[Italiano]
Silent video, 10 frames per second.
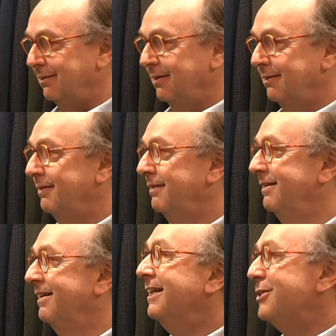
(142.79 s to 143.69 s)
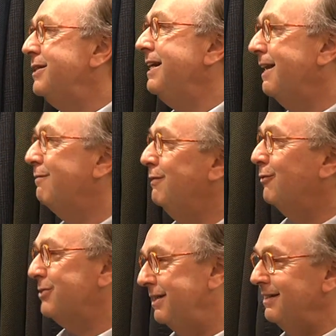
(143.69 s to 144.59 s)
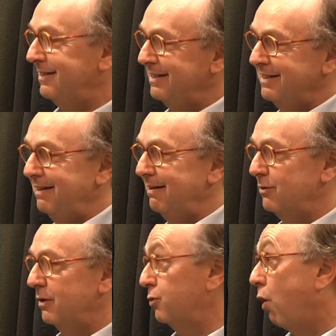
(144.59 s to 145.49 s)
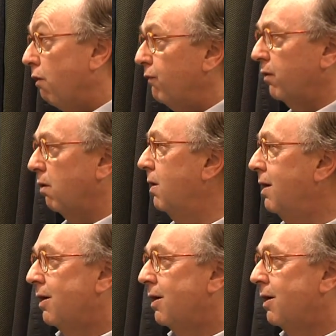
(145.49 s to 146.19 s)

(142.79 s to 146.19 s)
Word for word: E tu la vivi? La... Sì, la vivo, sì, sì, sì, soffro.